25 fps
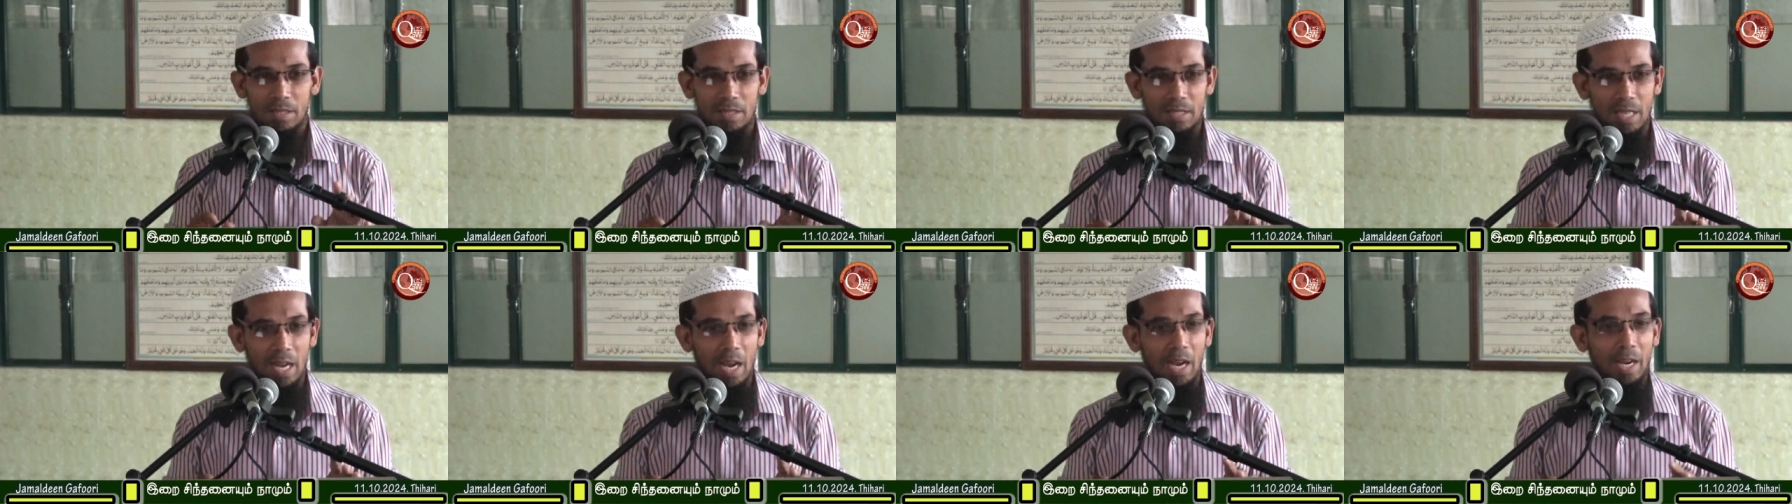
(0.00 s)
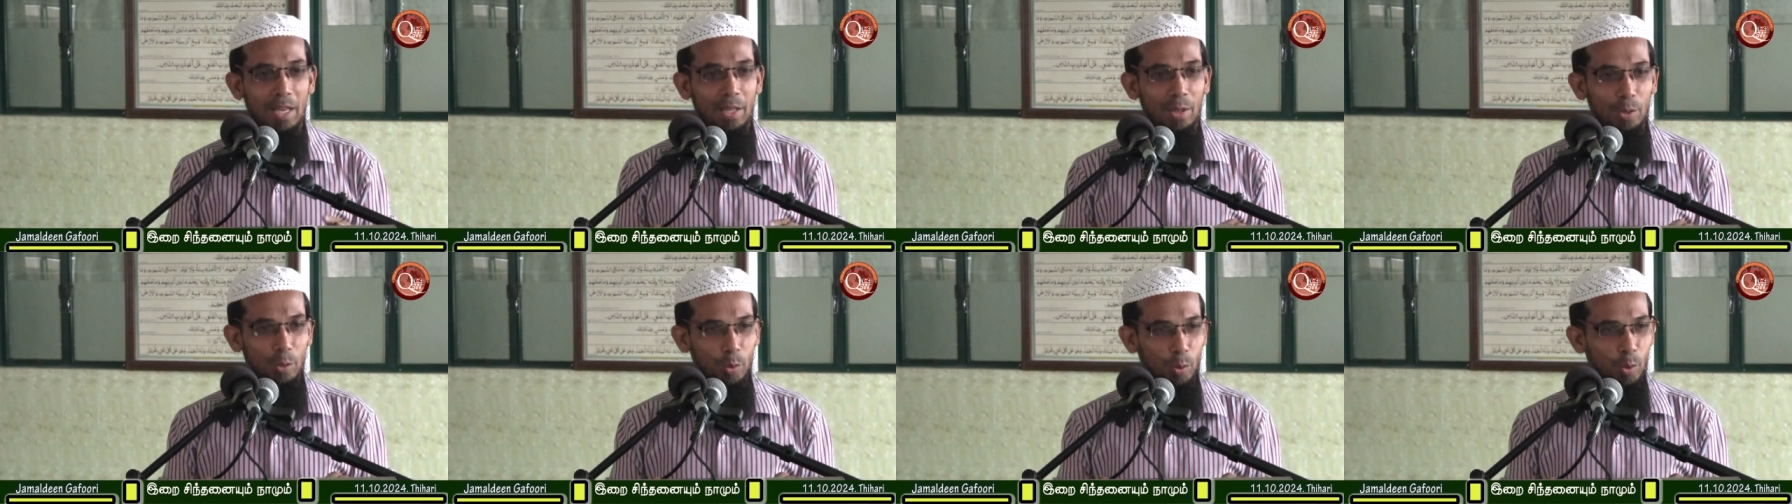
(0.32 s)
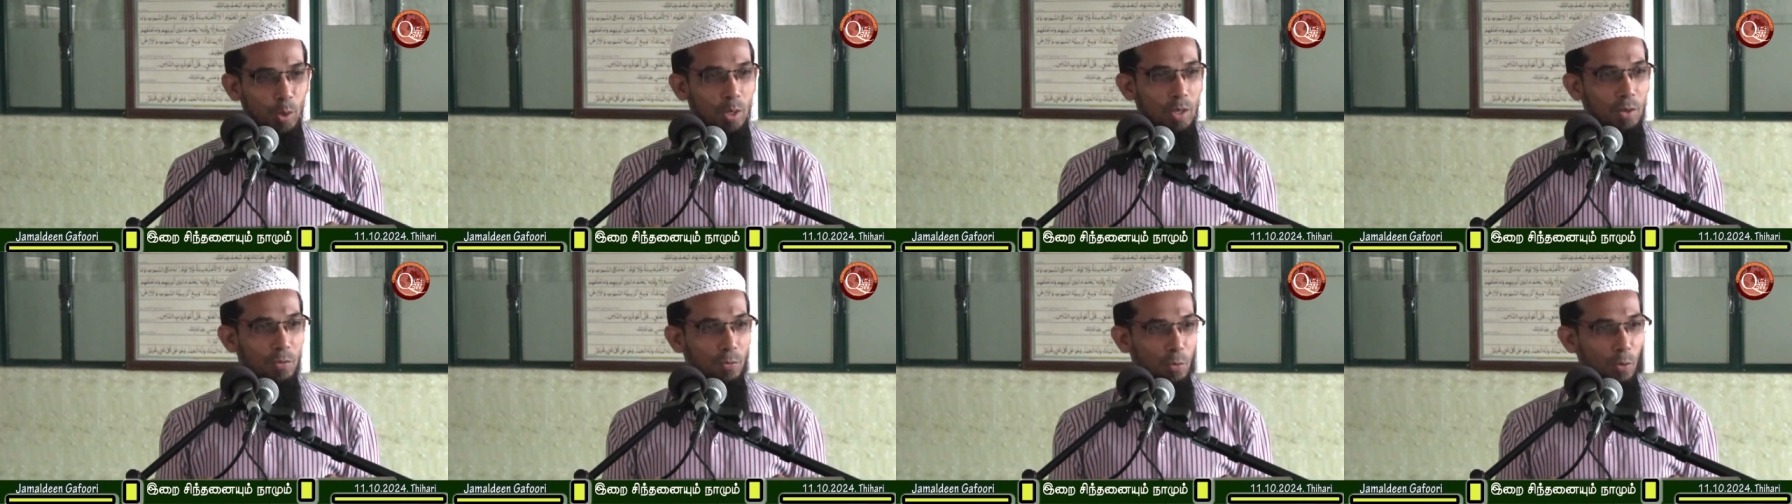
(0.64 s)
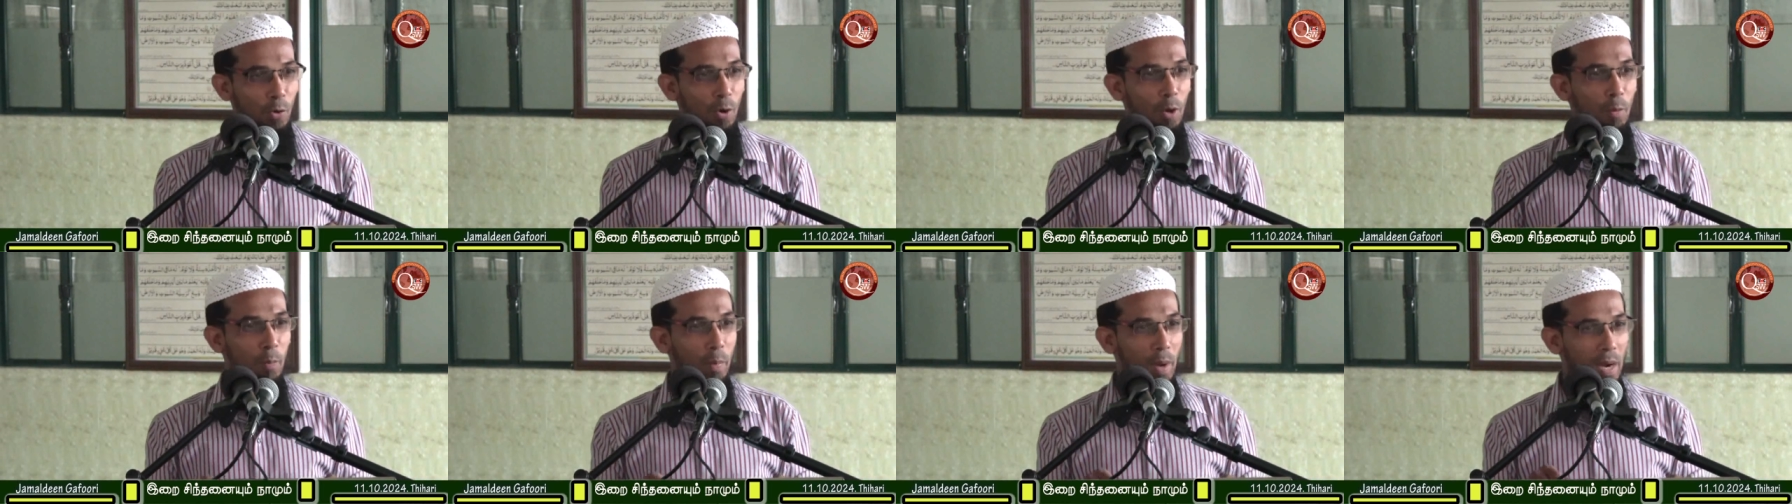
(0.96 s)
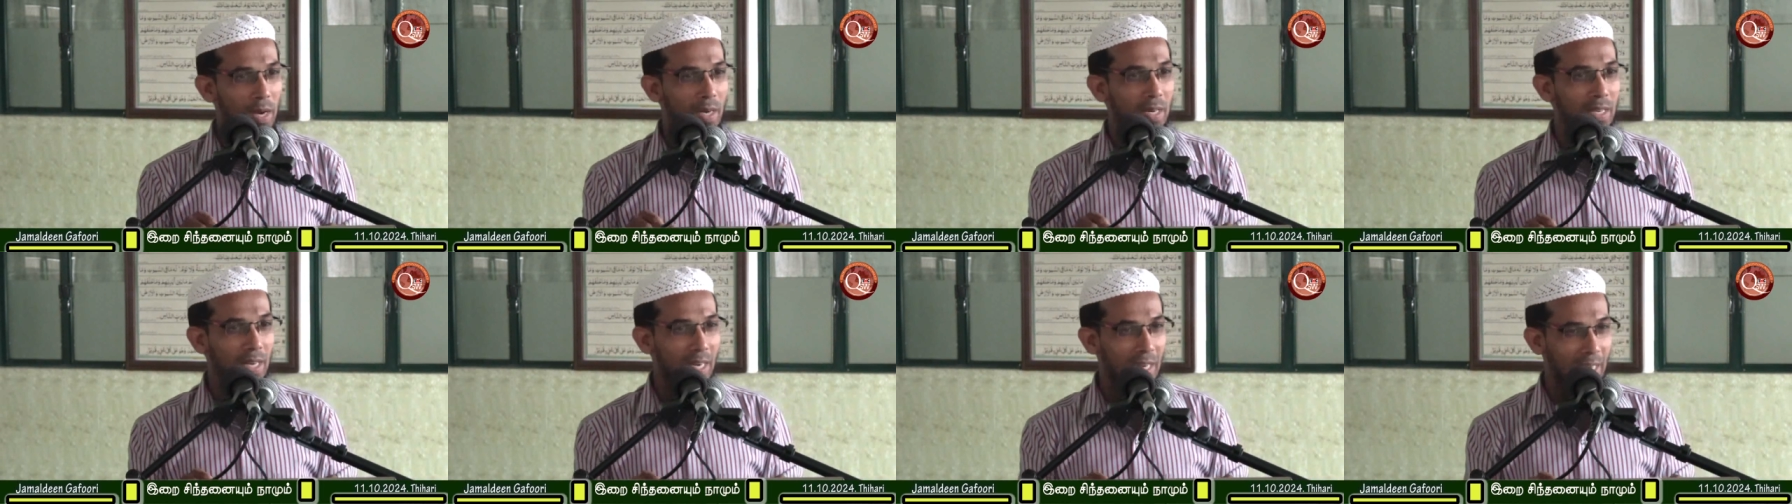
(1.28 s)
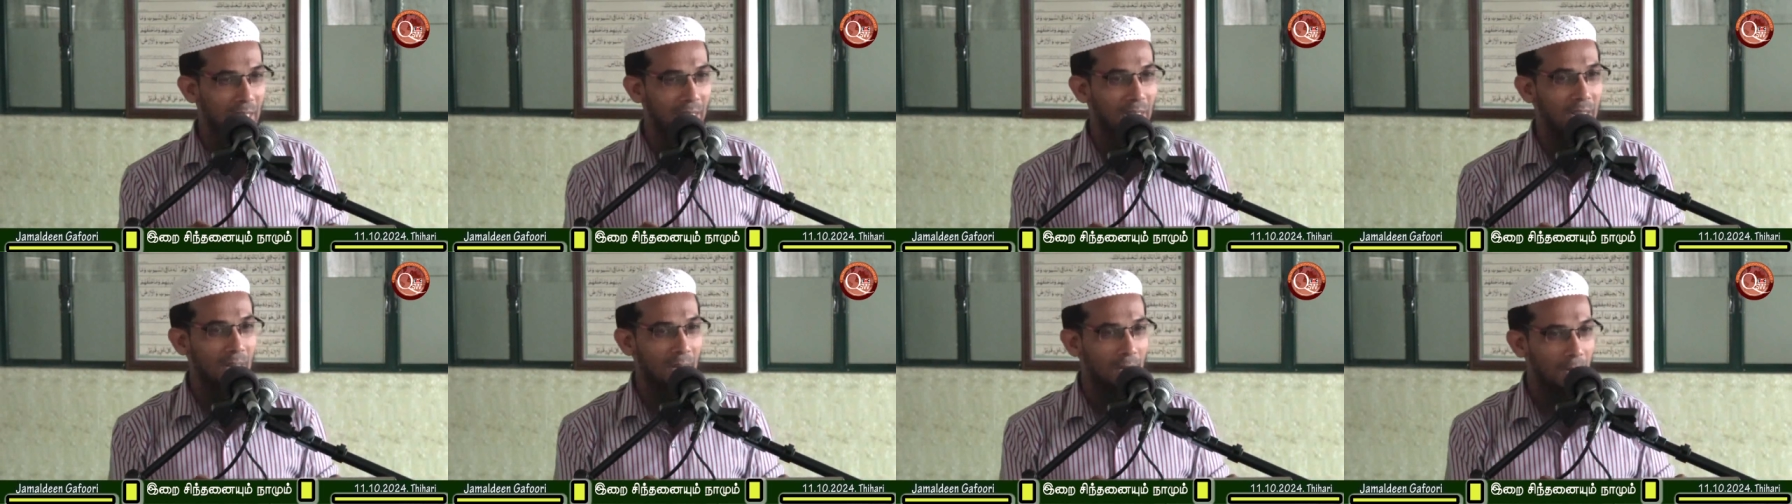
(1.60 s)
சாய்ந்து கொண்டு ஃபோனை பார்க்குற
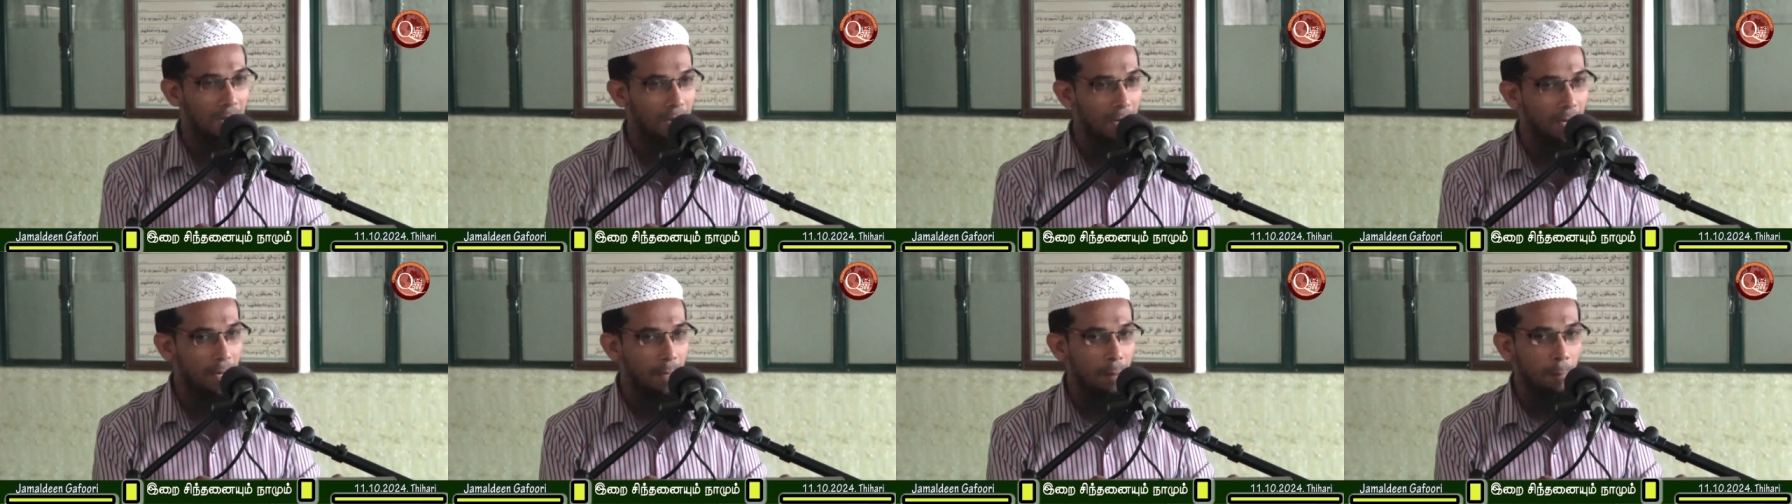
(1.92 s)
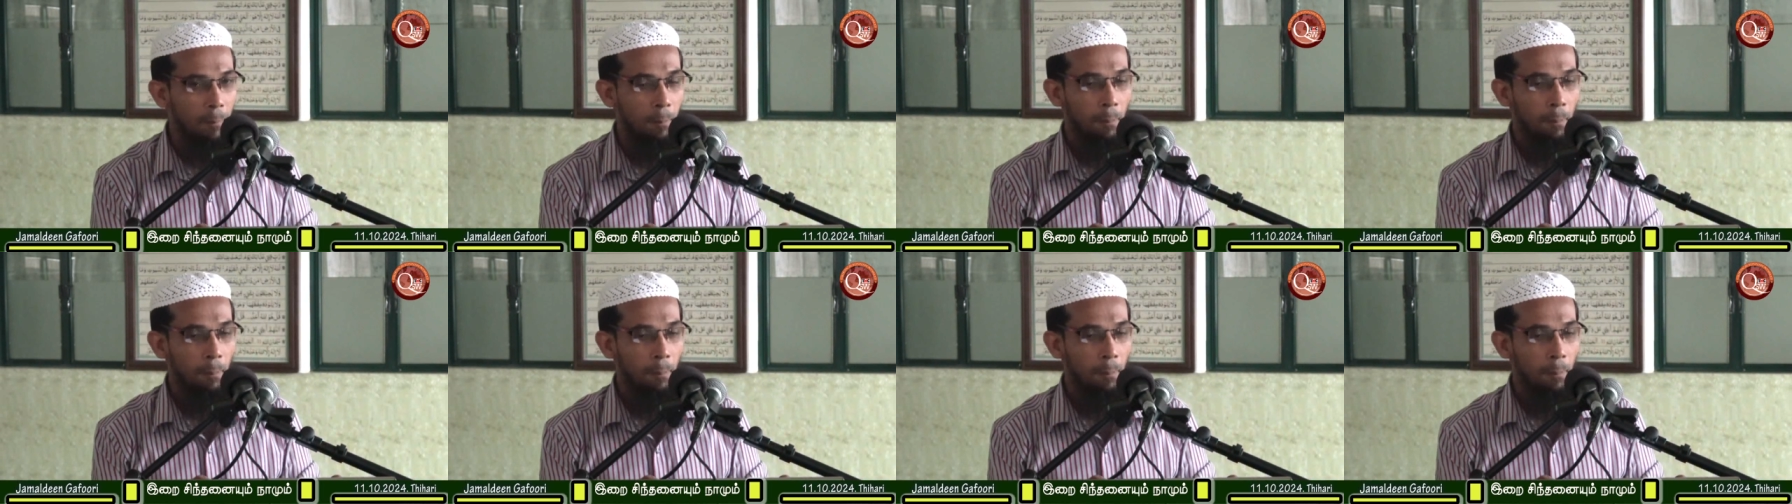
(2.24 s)
நேரங்களில்